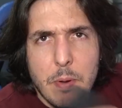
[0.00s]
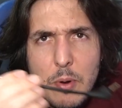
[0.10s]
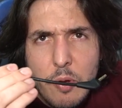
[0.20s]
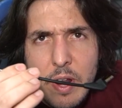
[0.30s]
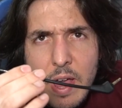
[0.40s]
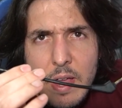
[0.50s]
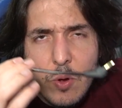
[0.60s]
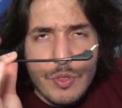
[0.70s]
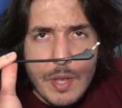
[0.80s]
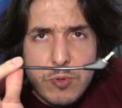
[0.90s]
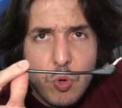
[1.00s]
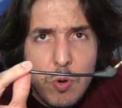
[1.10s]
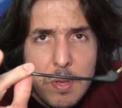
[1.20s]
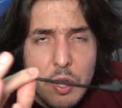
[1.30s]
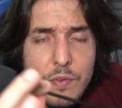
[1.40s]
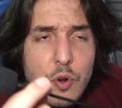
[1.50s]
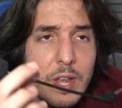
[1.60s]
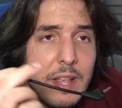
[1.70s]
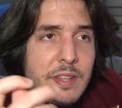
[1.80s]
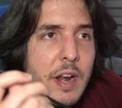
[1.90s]
Primero que nada contamos con un micrófono
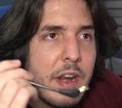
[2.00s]
que es